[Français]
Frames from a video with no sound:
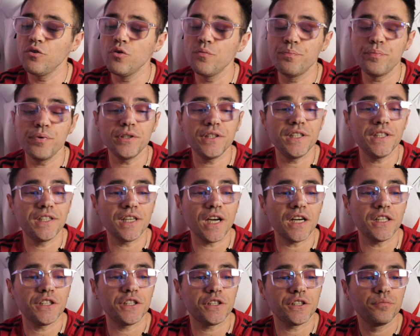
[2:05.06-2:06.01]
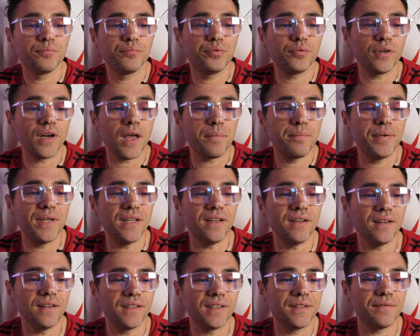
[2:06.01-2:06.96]
le petit cache pour la
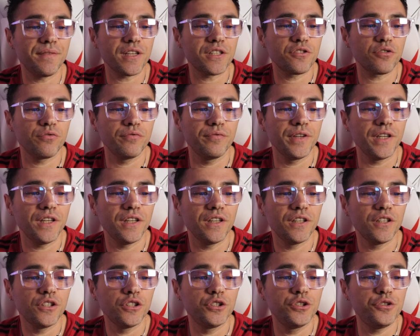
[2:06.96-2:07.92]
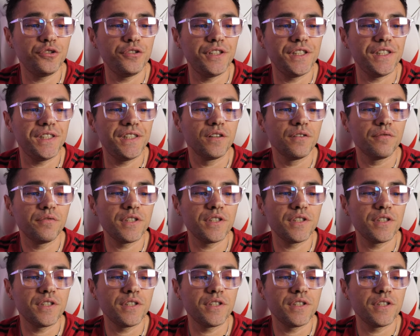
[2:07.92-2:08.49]
pile qui va se trouver juste ici.